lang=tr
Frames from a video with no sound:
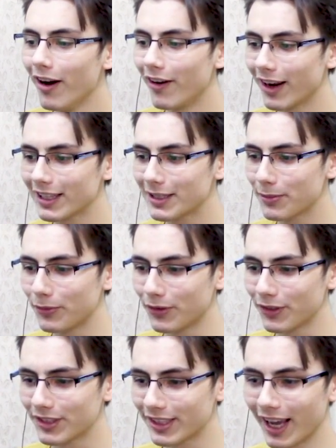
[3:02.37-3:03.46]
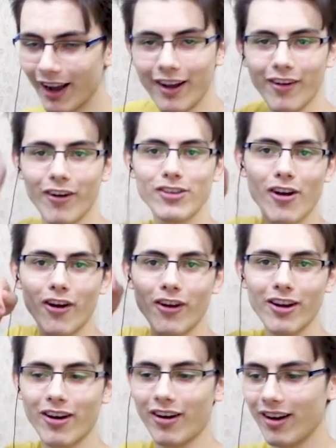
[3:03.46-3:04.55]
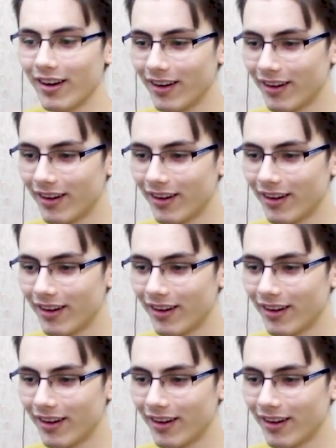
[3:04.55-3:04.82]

o nasıl bir vuruş ya? Koca oyo.